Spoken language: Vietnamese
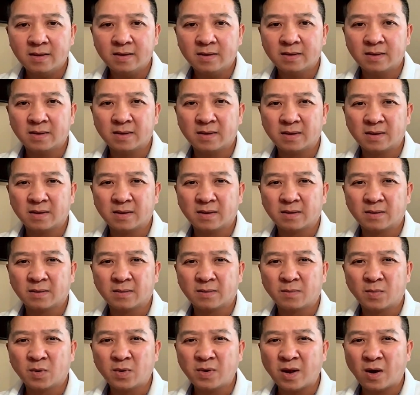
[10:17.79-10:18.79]
thì
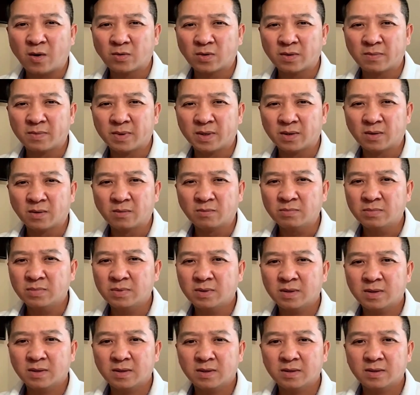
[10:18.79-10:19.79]
uh, buổi đầu thì mình cũng
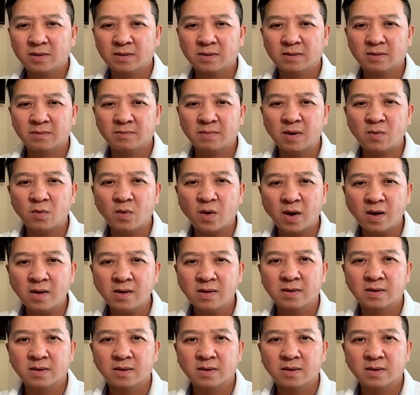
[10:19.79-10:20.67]
uh, băn khoăn